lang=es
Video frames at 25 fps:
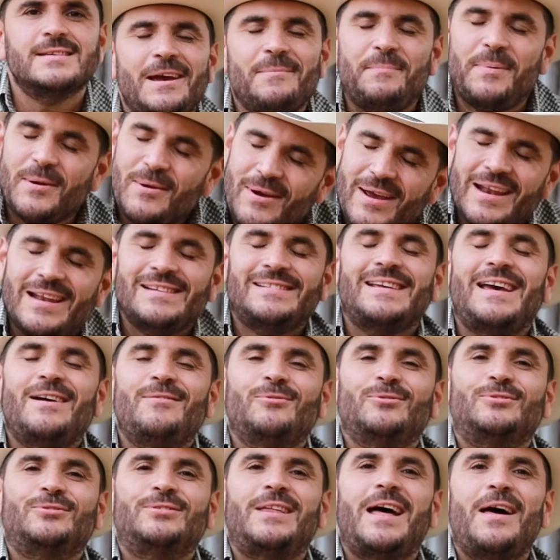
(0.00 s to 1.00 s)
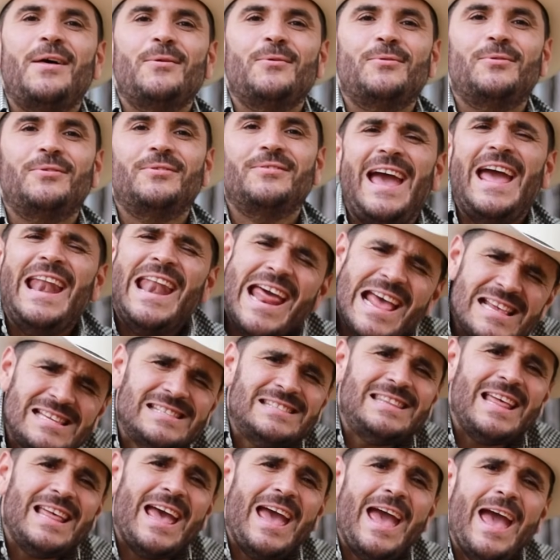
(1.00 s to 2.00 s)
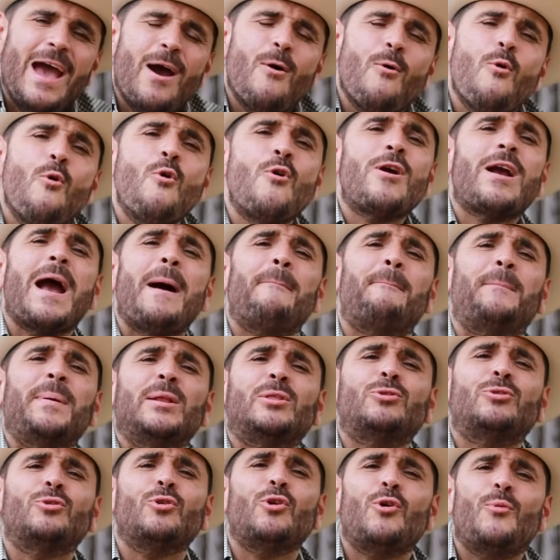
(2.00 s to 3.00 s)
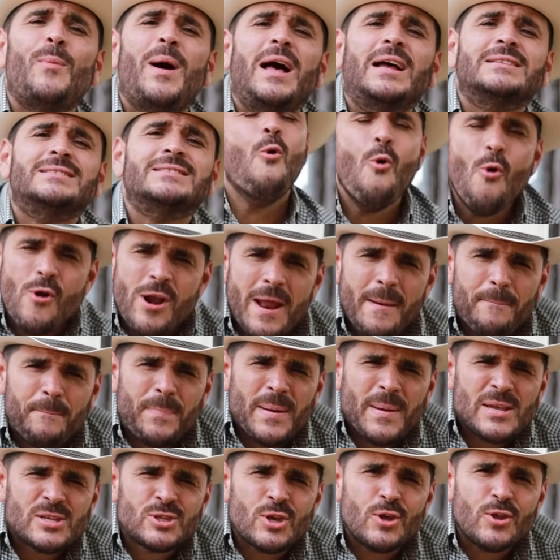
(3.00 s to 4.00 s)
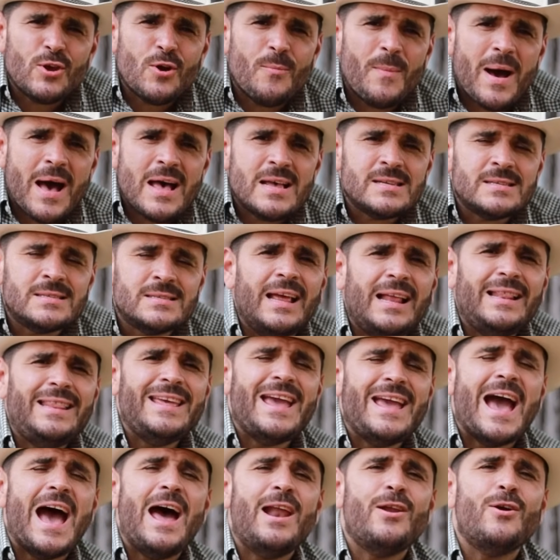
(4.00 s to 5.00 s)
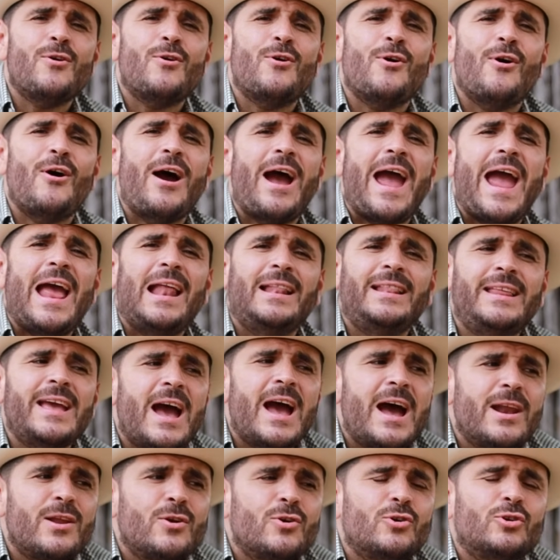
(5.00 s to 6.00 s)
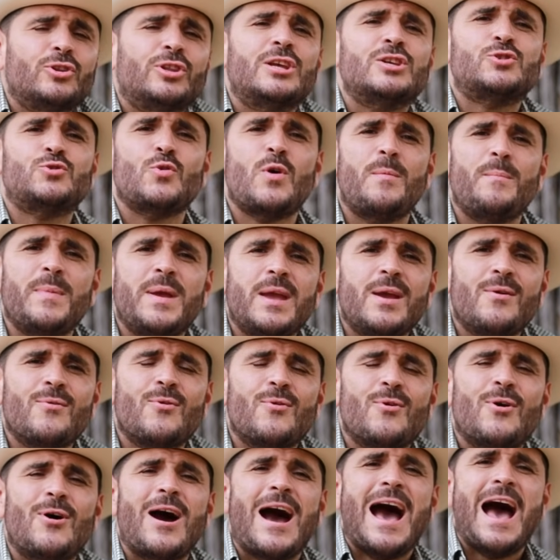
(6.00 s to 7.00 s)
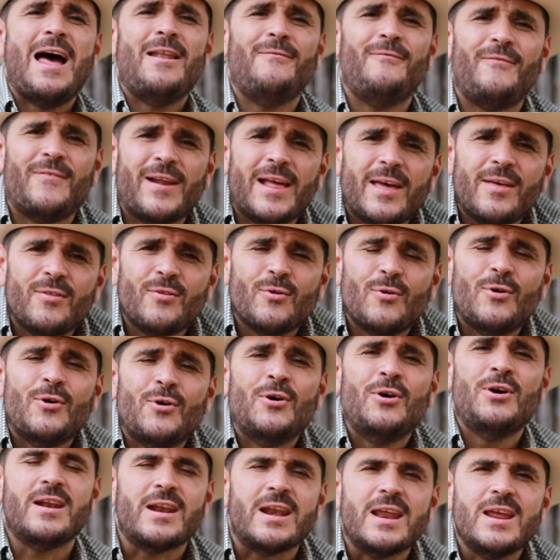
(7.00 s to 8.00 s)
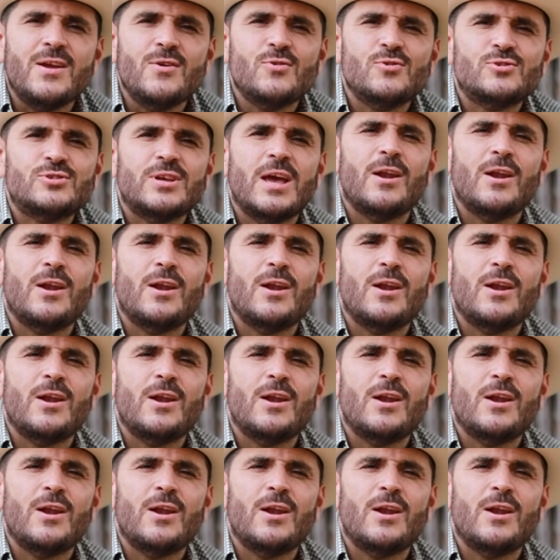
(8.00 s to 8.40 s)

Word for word: Espero que les haya gustado. En este, un capítulo más, un episodio más del diario el diario de su amigo Alfredo Ríos.